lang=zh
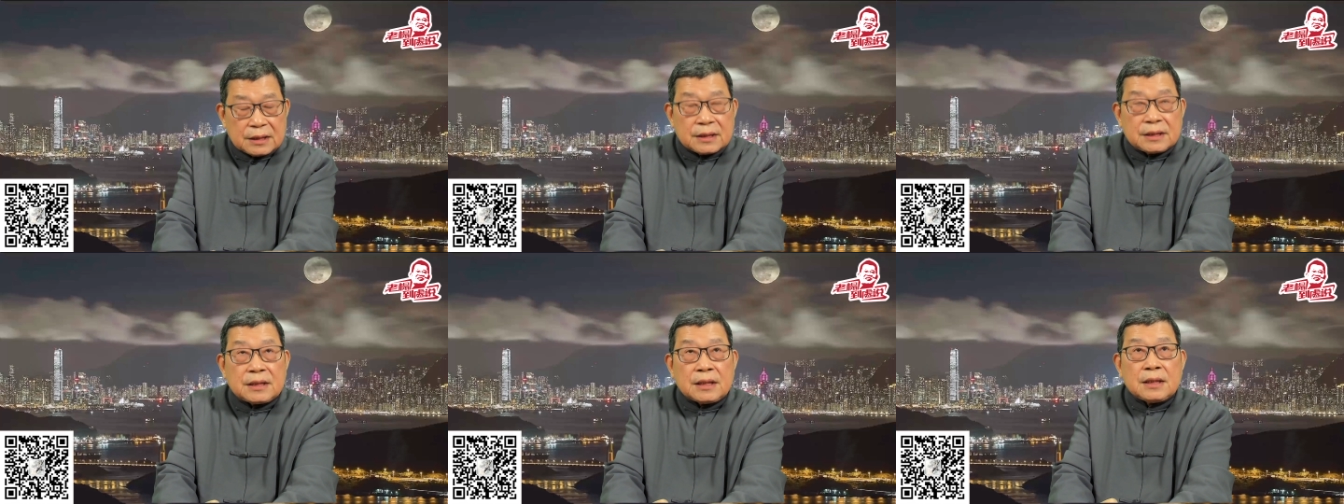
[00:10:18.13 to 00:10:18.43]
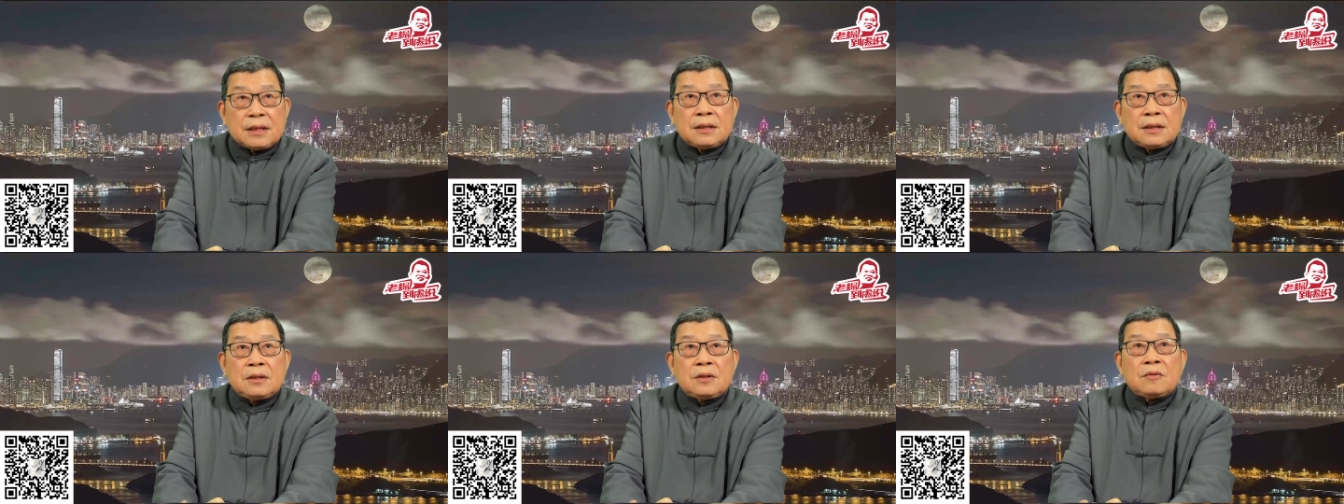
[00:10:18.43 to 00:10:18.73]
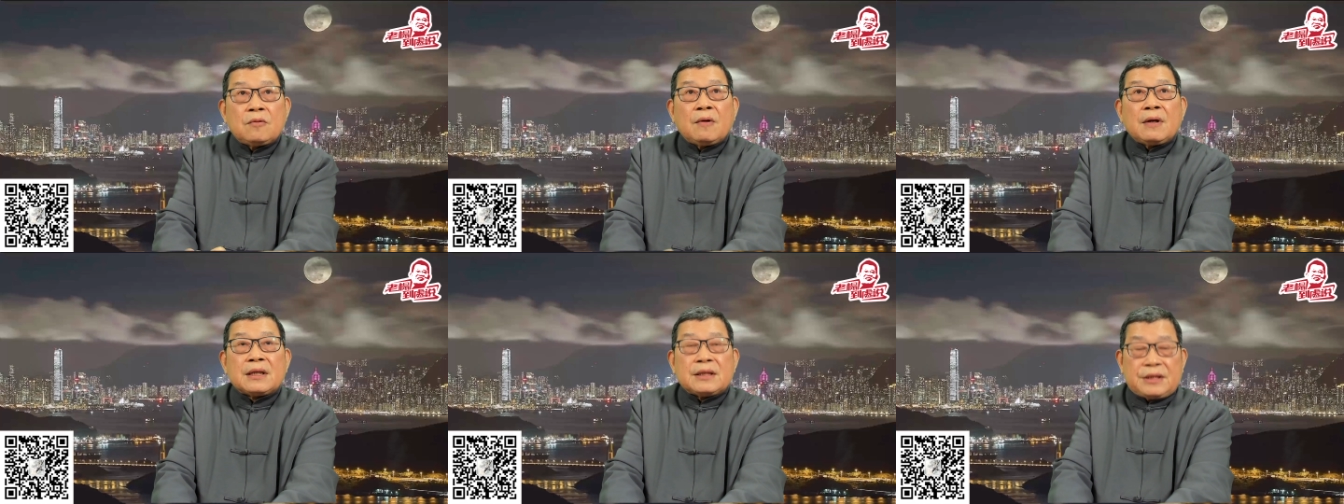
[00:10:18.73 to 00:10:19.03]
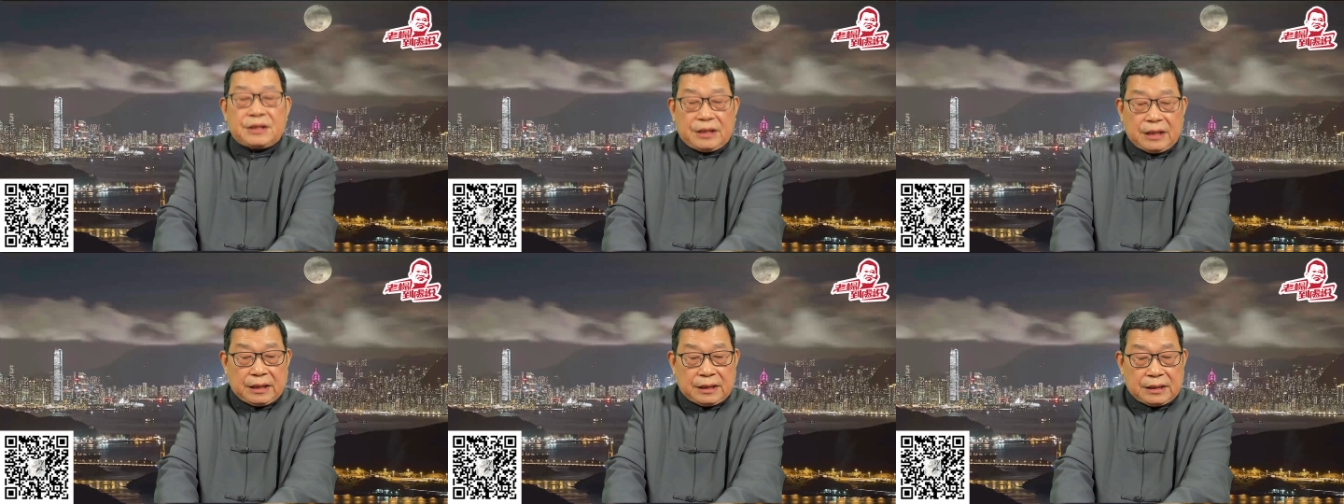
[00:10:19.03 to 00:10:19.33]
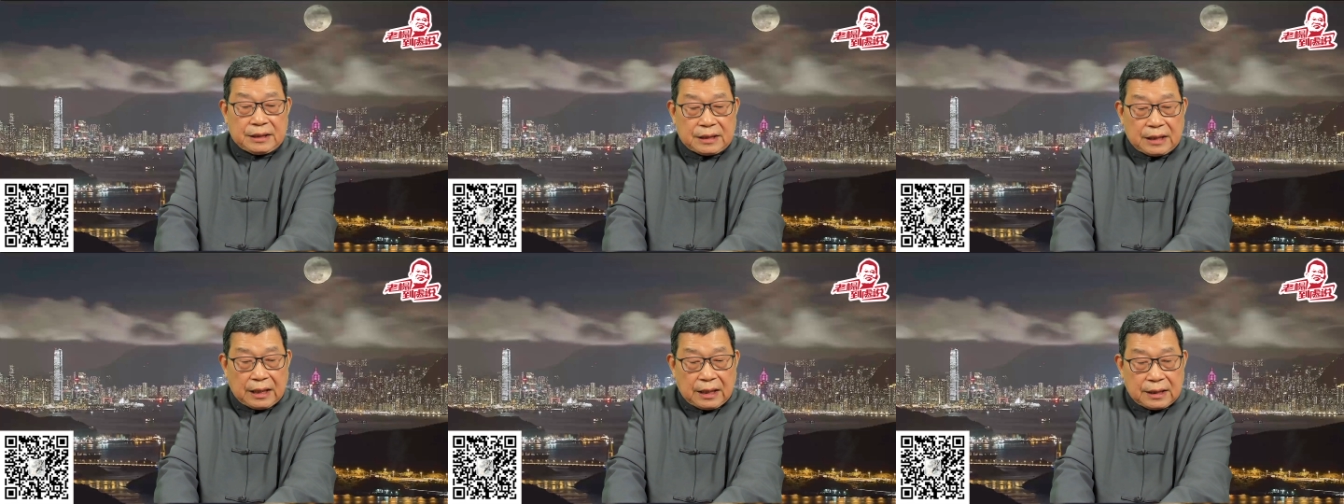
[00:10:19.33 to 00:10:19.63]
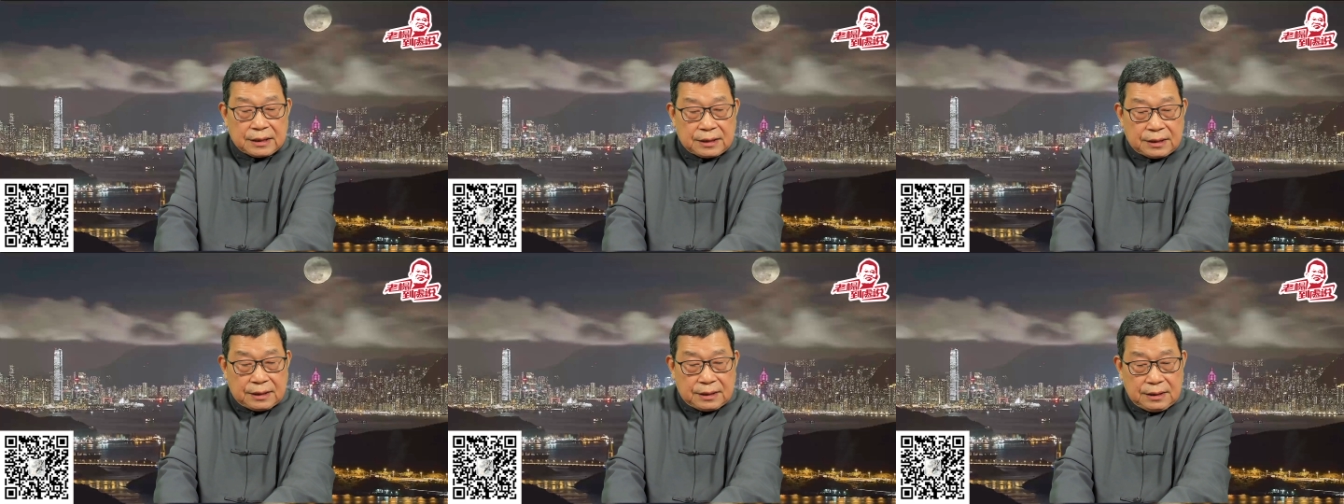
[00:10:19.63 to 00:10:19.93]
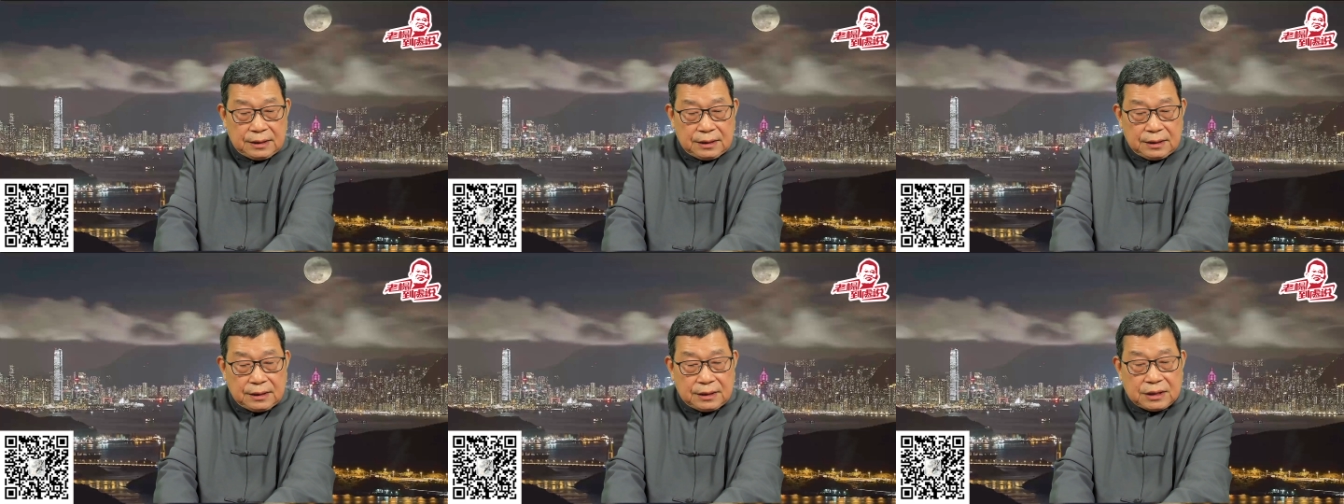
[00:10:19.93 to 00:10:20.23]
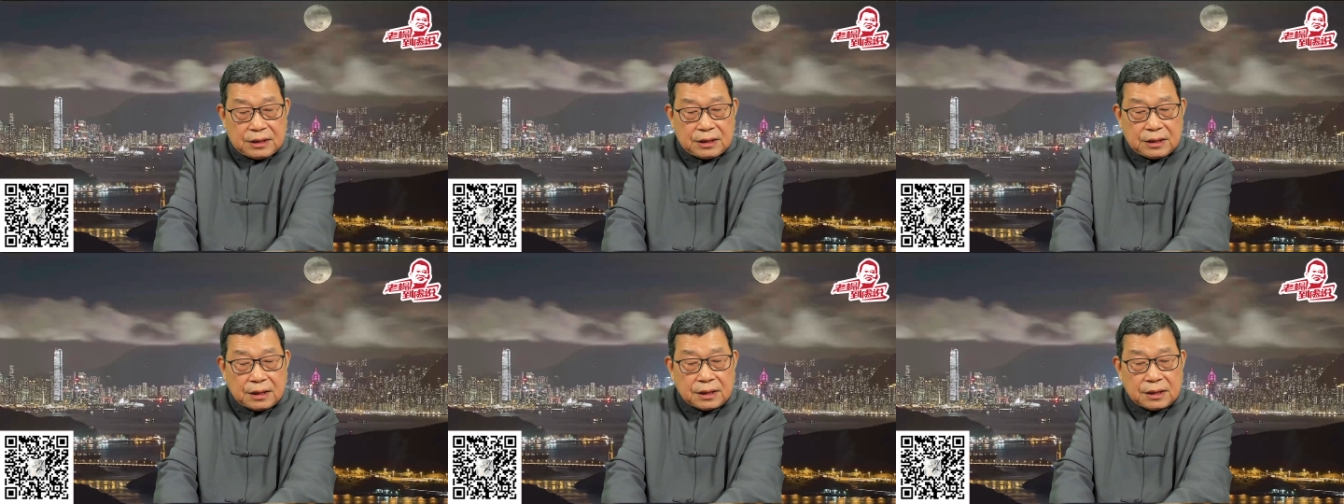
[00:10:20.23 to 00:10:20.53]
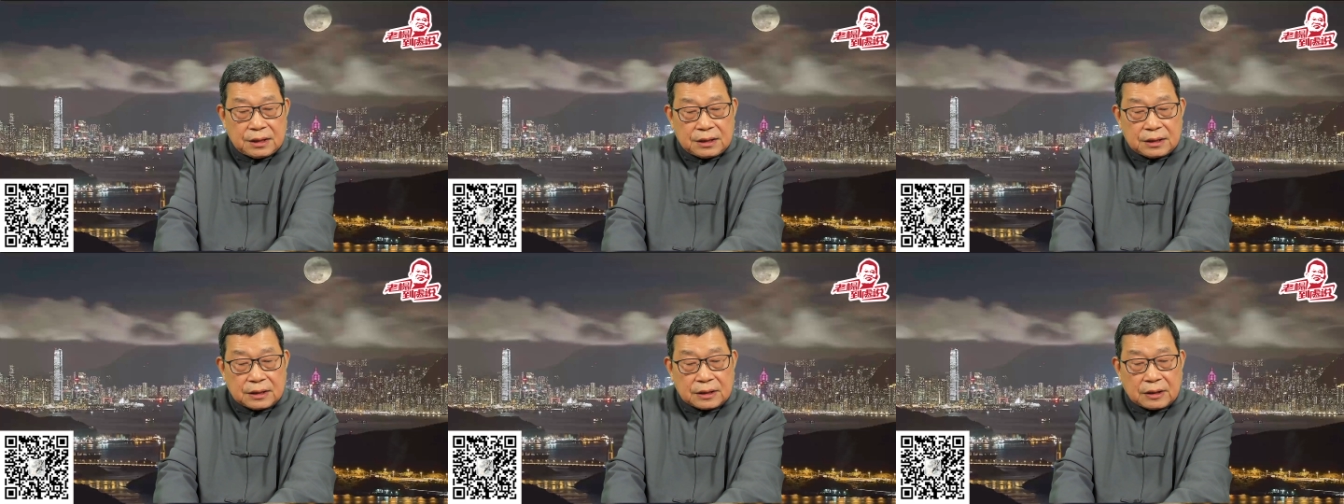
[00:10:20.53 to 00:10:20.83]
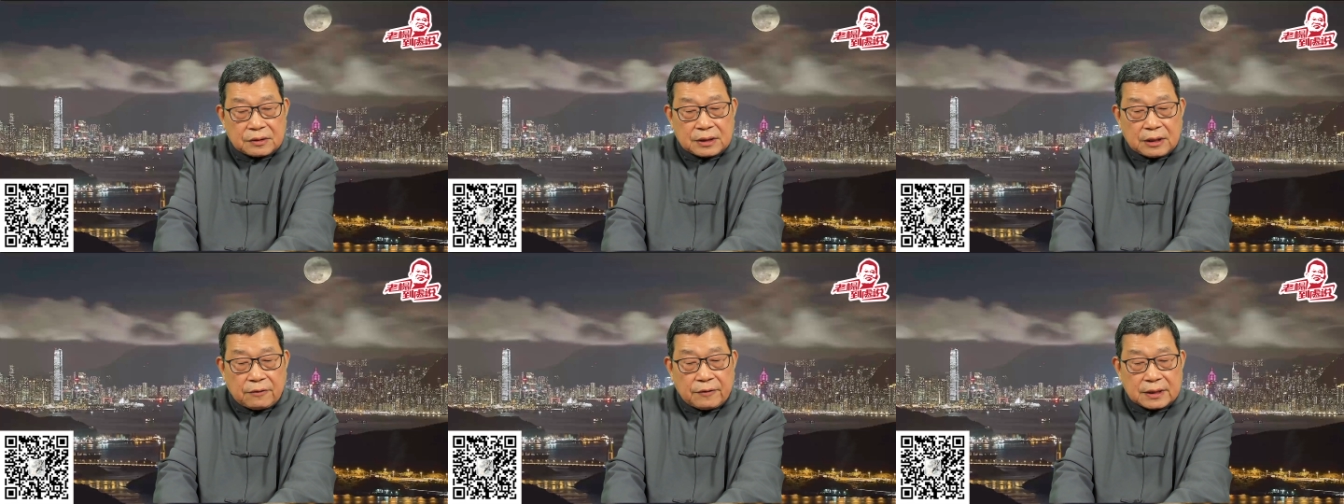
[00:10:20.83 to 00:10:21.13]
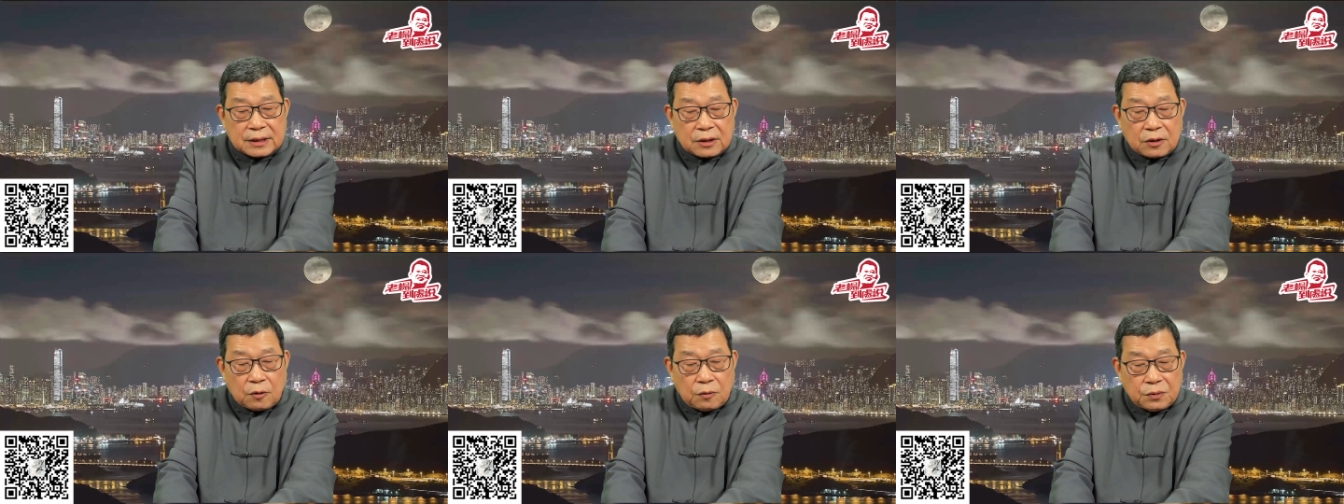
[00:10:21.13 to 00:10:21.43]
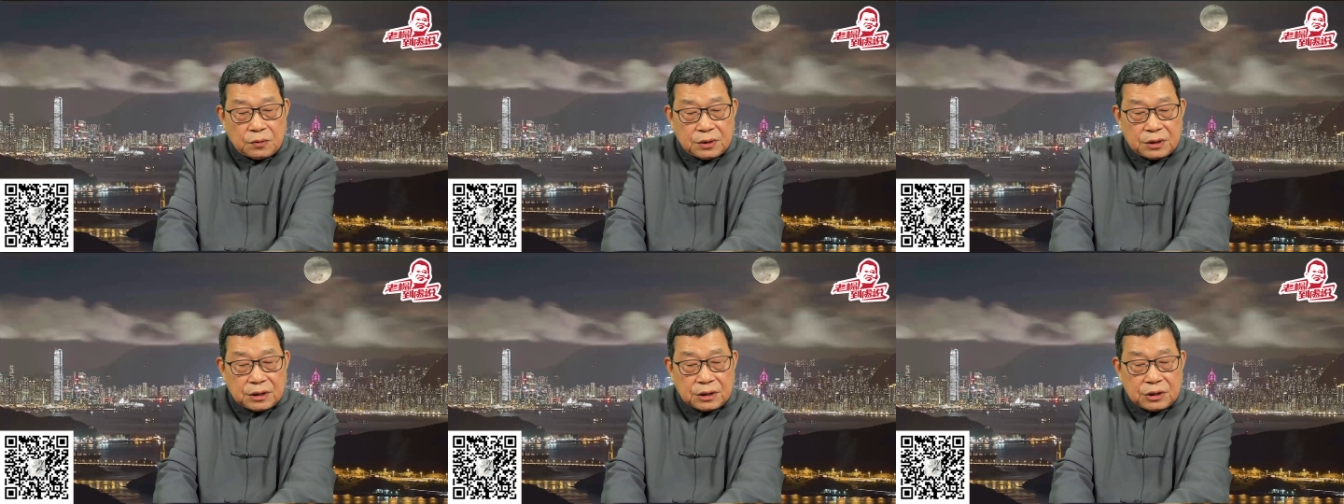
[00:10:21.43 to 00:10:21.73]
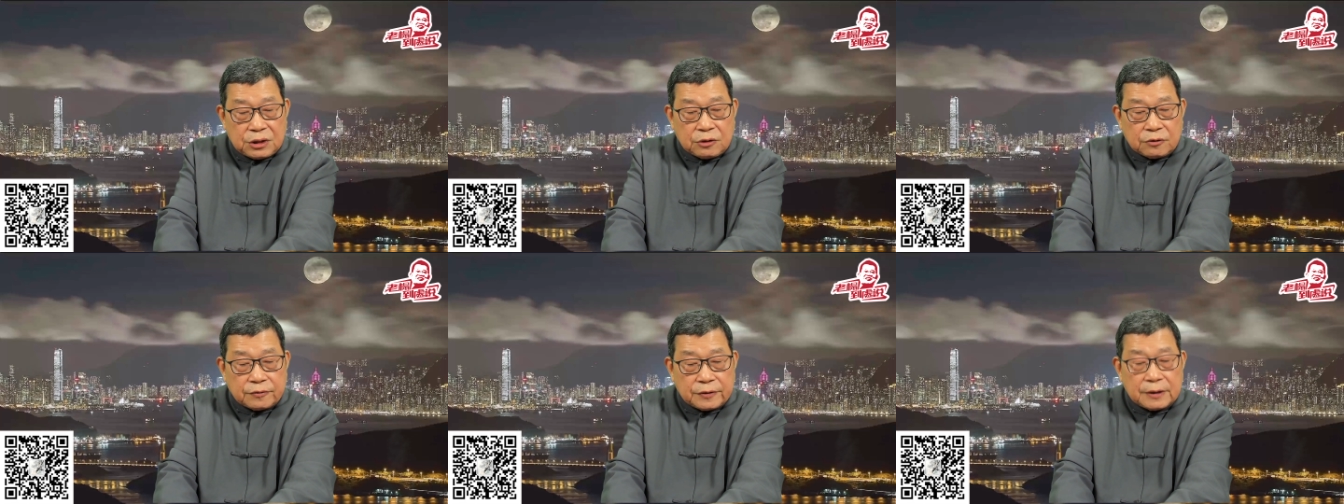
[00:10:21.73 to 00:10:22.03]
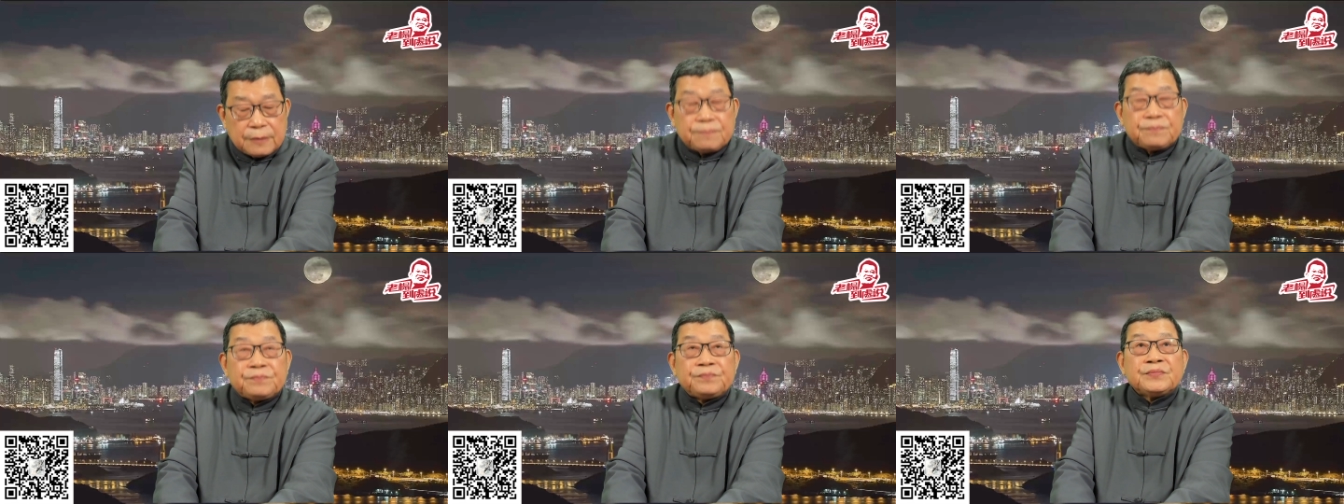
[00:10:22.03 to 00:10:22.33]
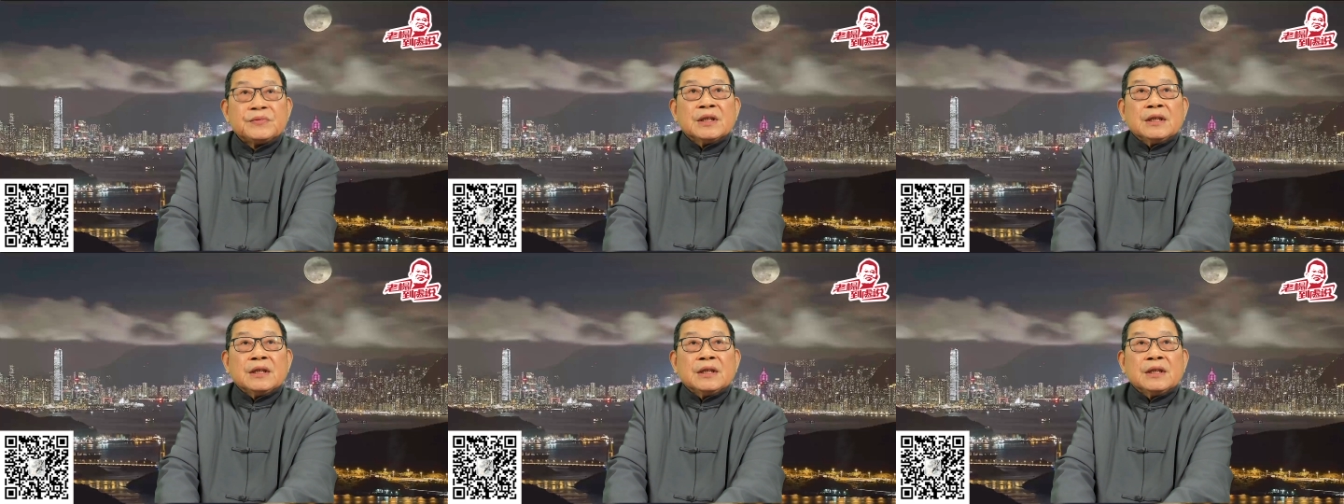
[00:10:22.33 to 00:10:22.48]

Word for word: 新冠检查试剂和制造商发生工资纠纷，